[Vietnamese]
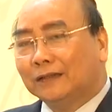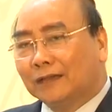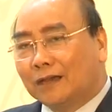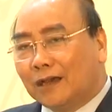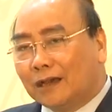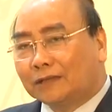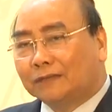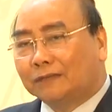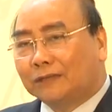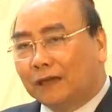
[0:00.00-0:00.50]

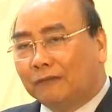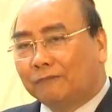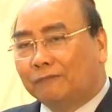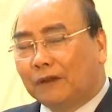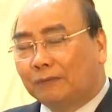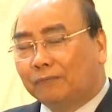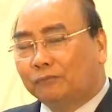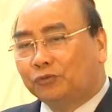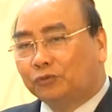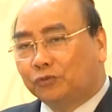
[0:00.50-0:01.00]
các sản
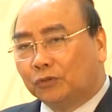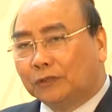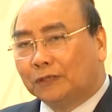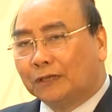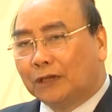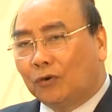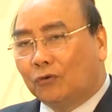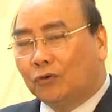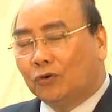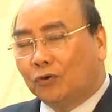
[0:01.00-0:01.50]
phẩm xuất
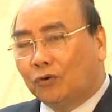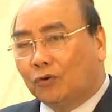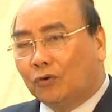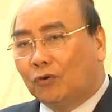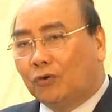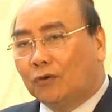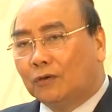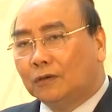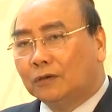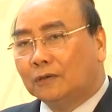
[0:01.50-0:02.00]
khẩu
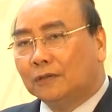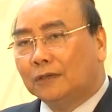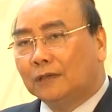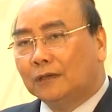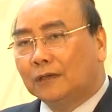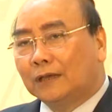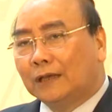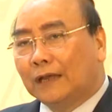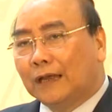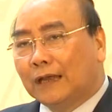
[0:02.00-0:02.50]
gỗ
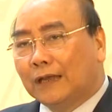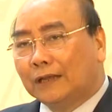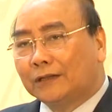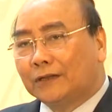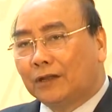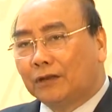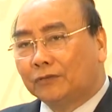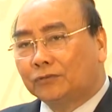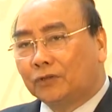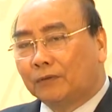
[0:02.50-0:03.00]
hay
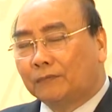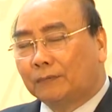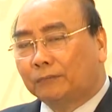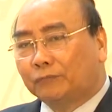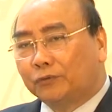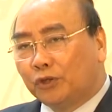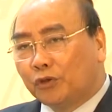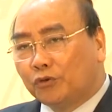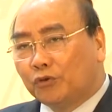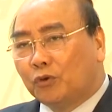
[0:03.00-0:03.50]
là sản phẩm
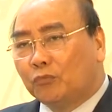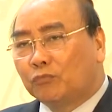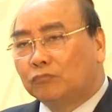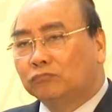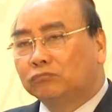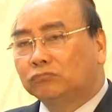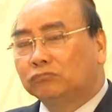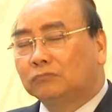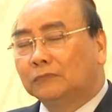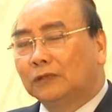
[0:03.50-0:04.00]
tiêu dùng
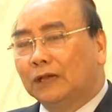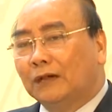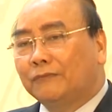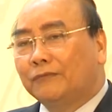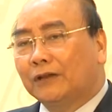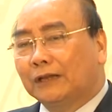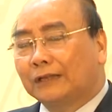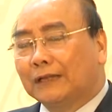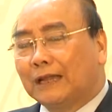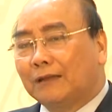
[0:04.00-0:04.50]
ở
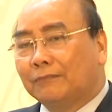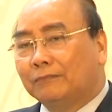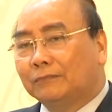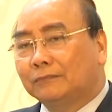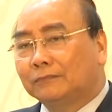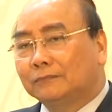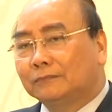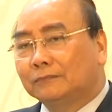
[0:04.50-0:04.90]
Việt Nam,